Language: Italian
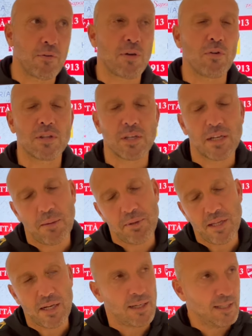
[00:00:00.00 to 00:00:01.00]
una volta che
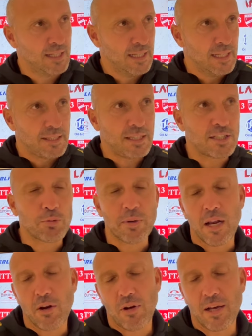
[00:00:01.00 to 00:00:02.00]
capiterà nel
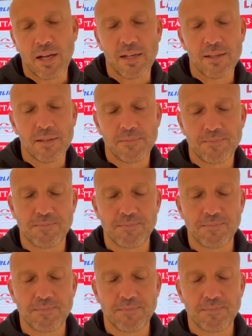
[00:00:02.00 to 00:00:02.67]
superarlo alla grande